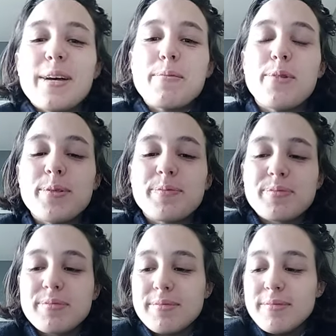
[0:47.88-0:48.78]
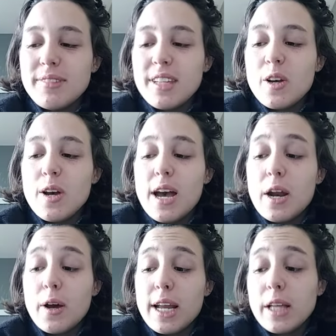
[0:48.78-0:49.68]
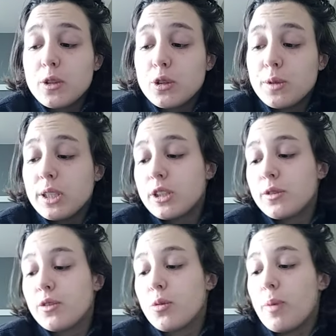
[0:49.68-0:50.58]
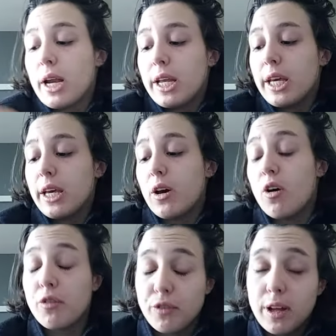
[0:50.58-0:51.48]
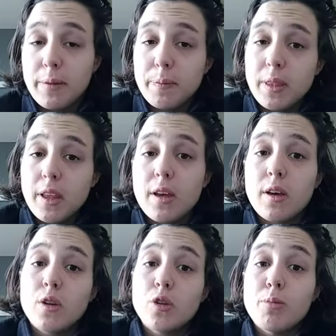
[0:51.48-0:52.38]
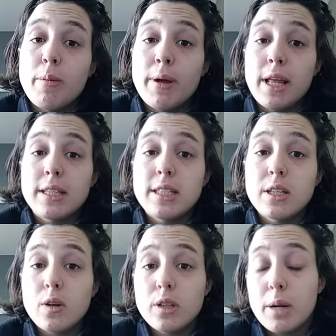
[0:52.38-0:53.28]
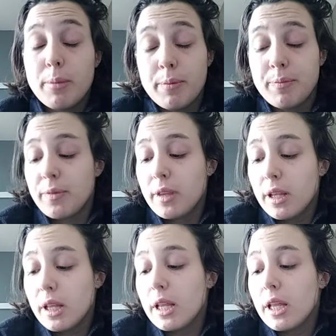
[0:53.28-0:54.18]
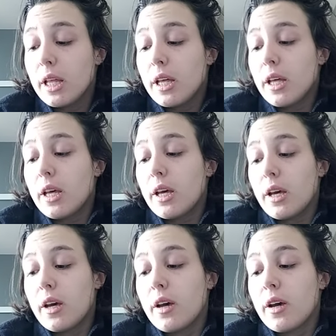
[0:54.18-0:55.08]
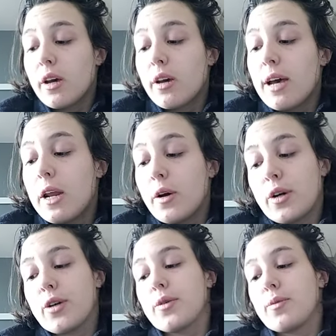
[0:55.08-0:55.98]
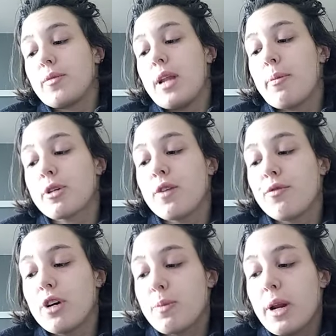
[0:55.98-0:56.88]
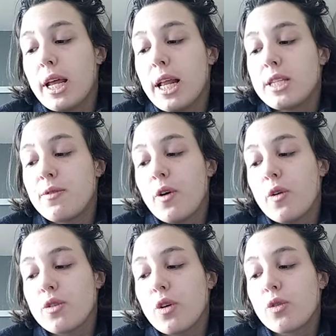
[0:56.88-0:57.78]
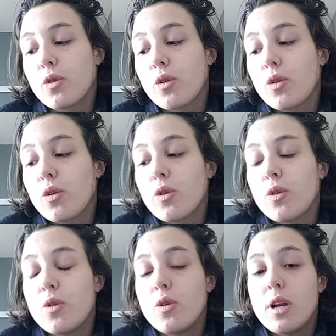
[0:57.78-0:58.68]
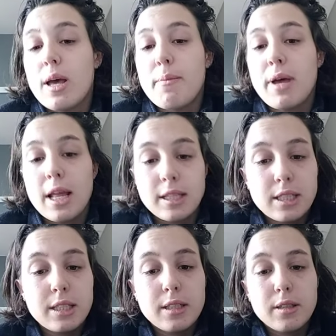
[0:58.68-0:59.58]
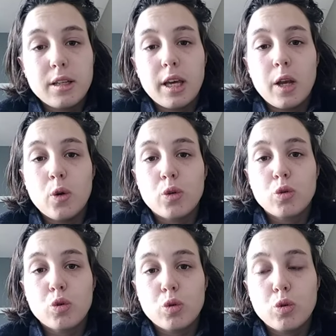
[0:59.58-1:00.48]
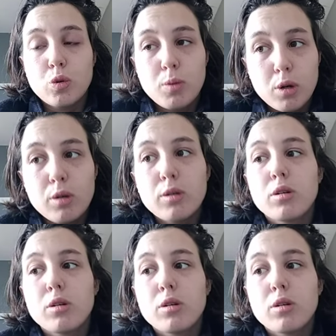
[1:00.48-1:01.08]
Bon, alors là, tout de suite, je vais vous parler enfin euh, de ma maladie en elle-même. Euh, alors, la prochaine fois, je parlerai la différence entre euh, la maladie et le trouble.